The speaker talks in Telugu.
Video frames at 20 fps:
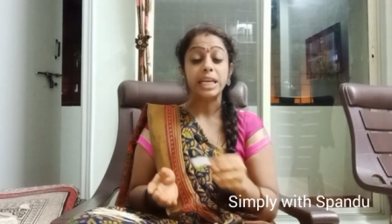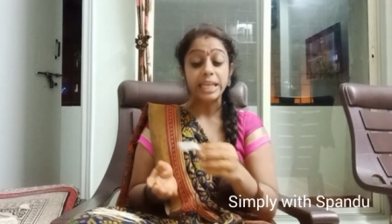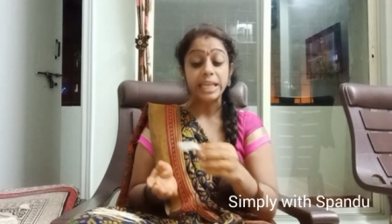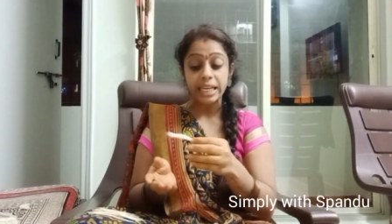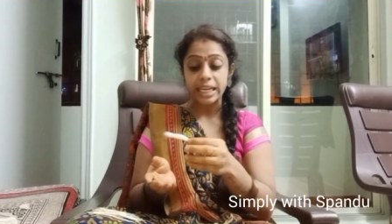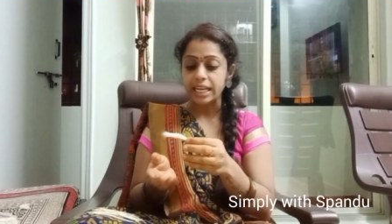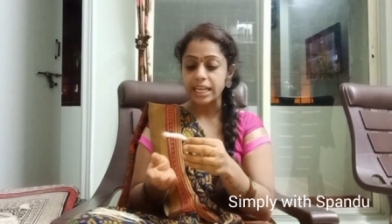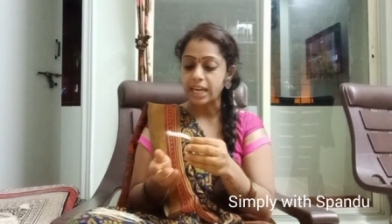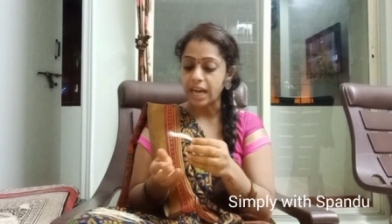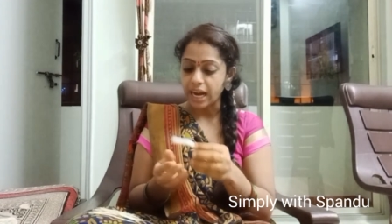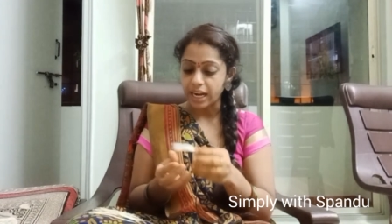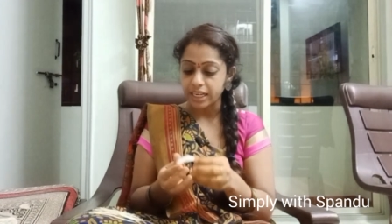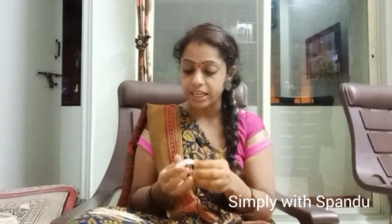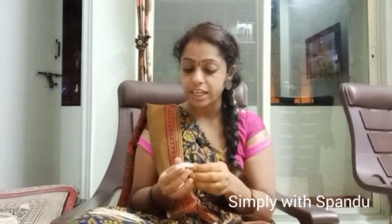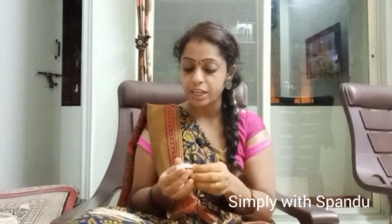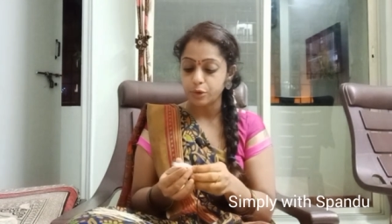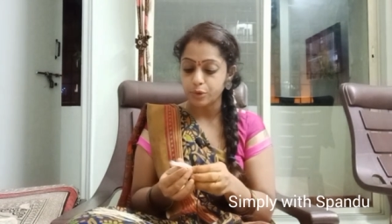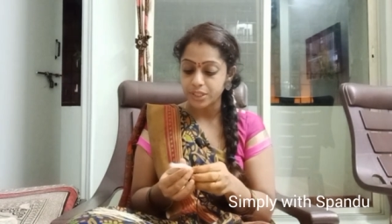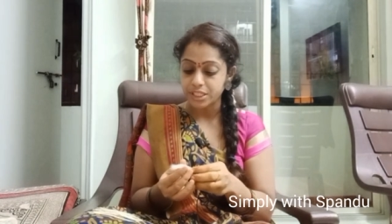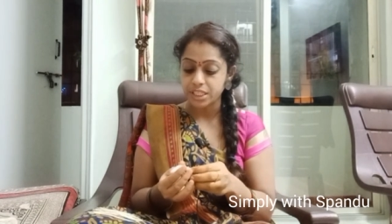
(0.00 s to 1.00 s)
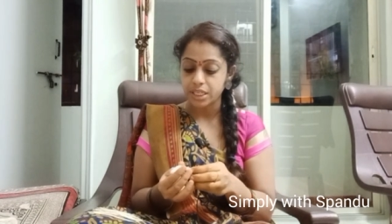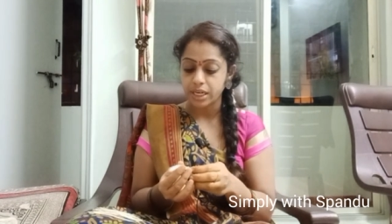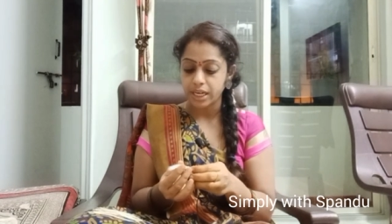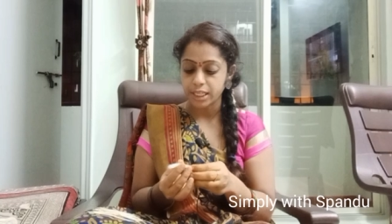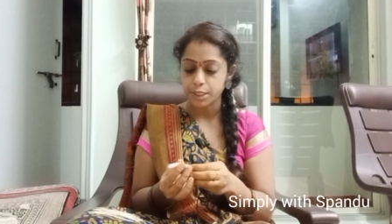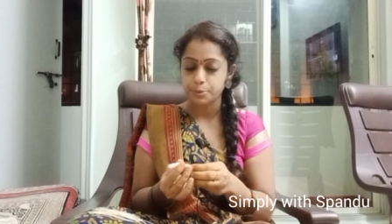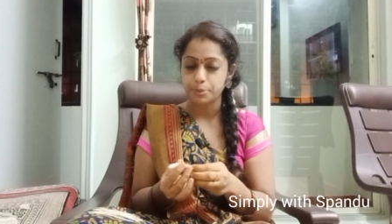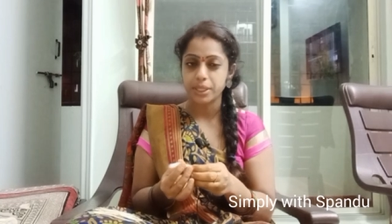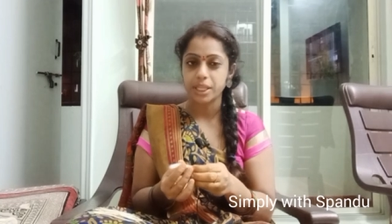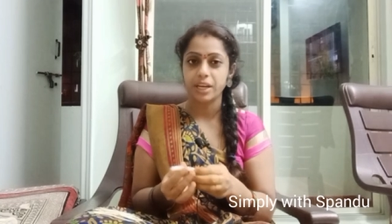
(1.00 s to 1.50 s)
ఇంటికి ఆల్రెడీ వచ్చిన
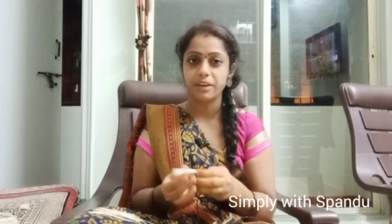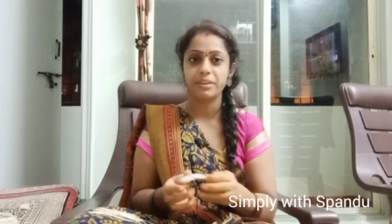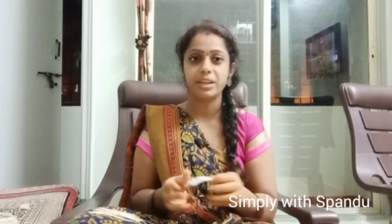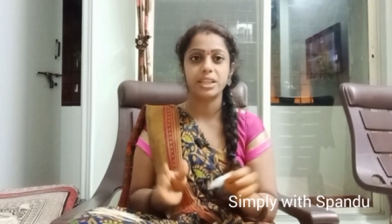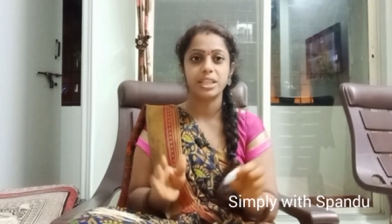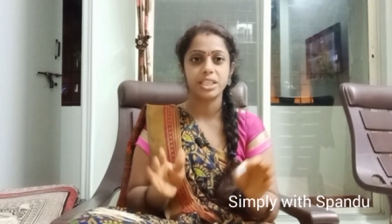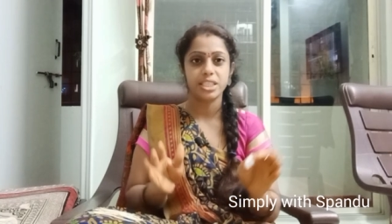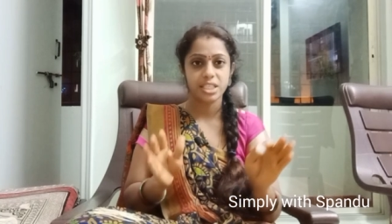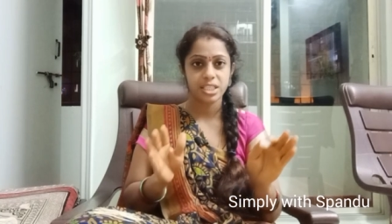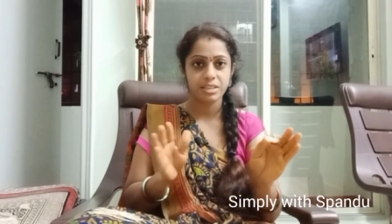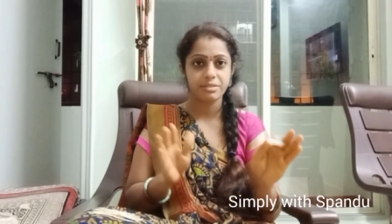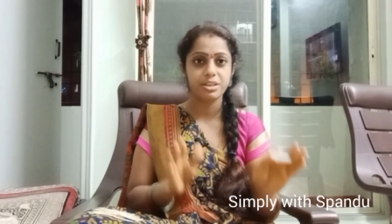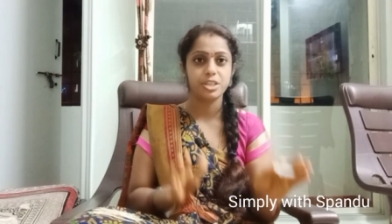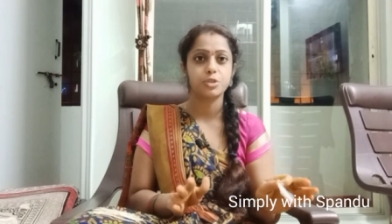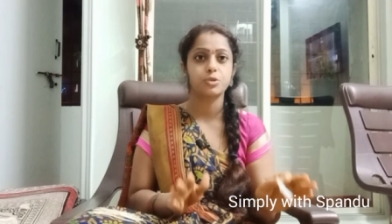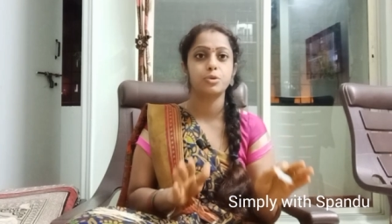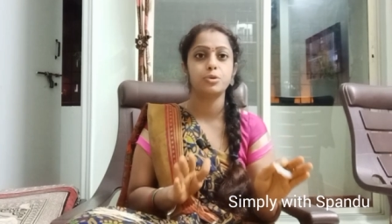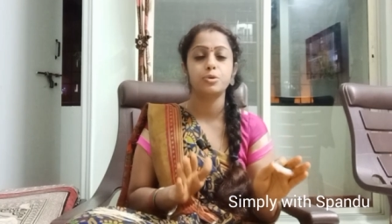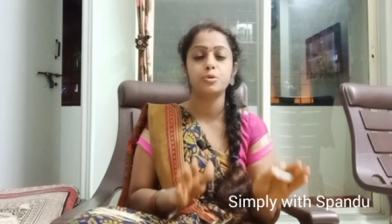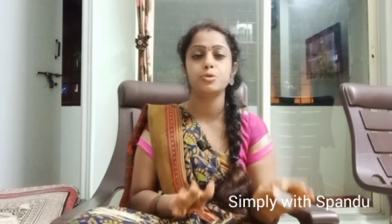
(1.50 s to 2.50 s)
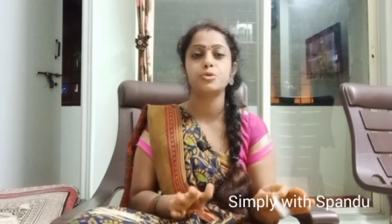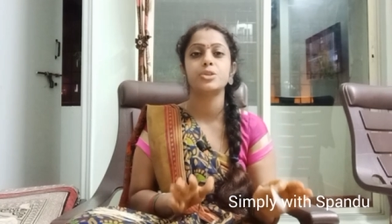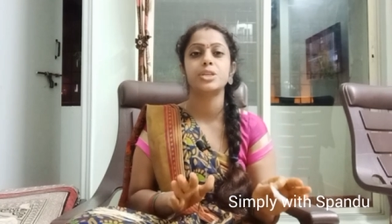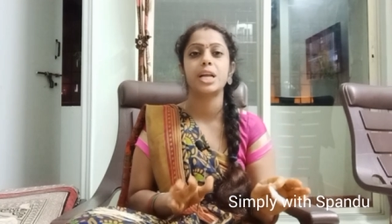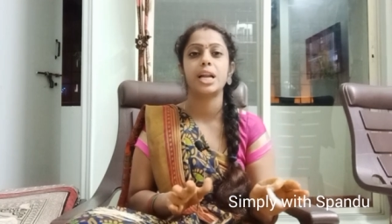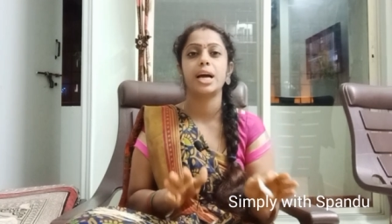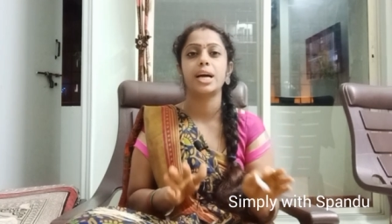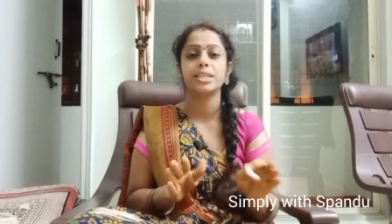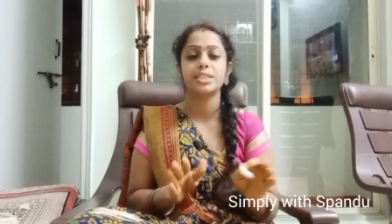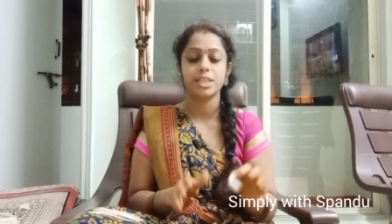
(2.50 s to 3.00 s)
లక్ష్మీదేవిని తిష్ట వేసుకుని
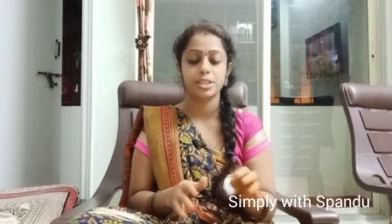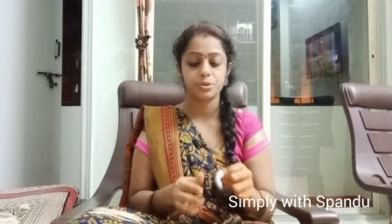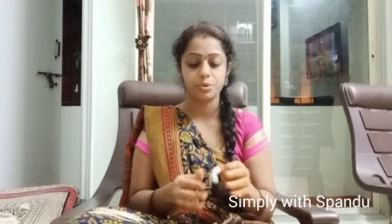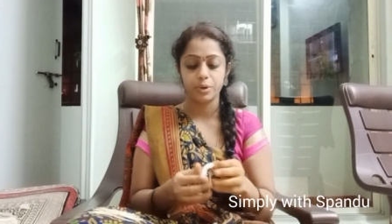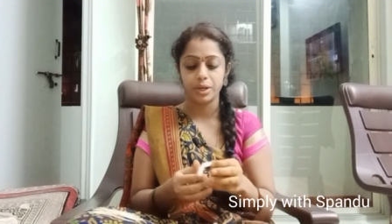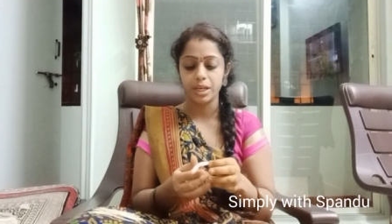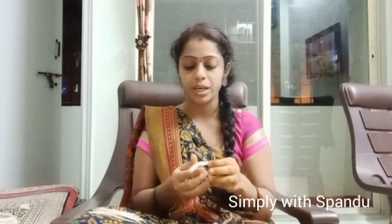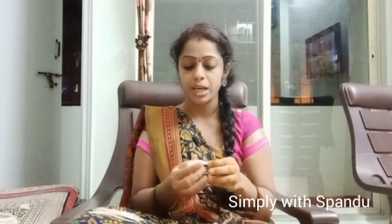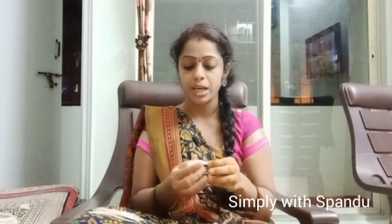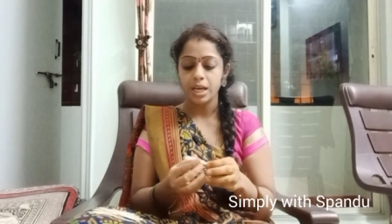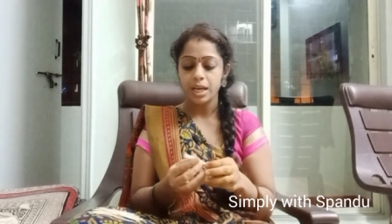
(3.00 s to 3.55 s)
కూర్చునేలాగా చేసుకుని